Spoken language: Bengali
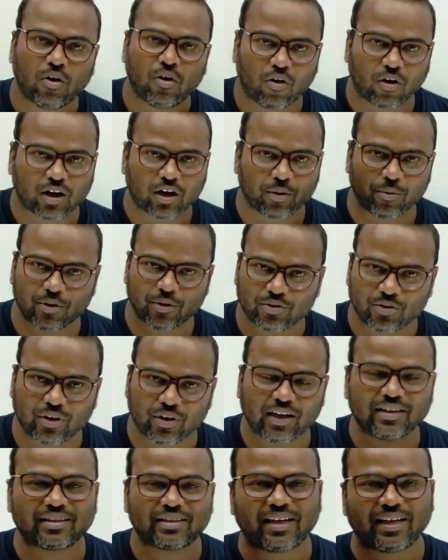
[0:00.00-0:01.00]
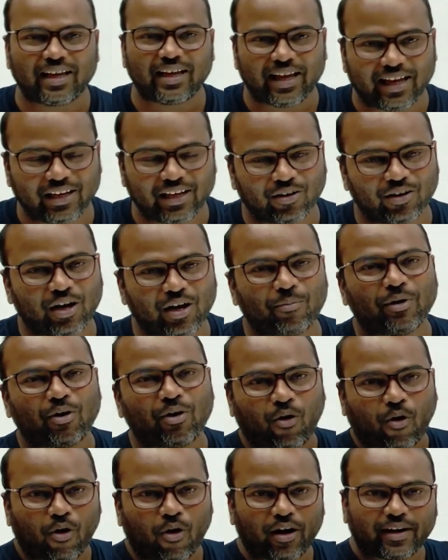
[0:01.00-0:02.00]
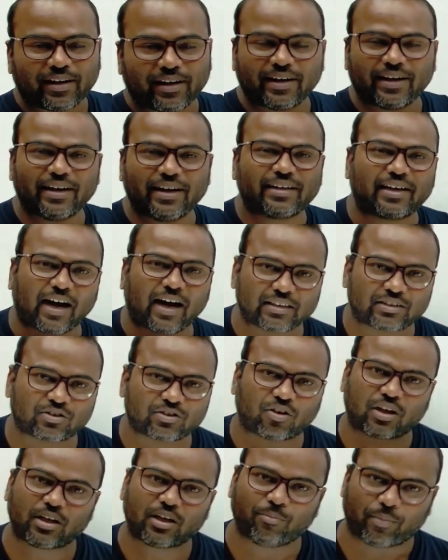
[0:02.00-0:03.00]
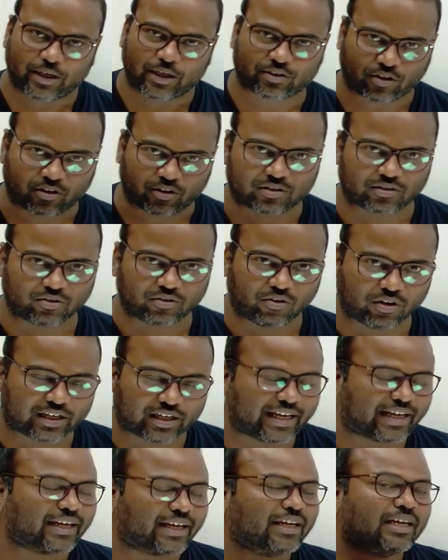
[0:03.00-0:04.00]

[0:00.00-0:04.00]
ওকে বন্ধুরা তাহলে এই হলো আমার অল্টারনেট কাজ করার মেথড ওকে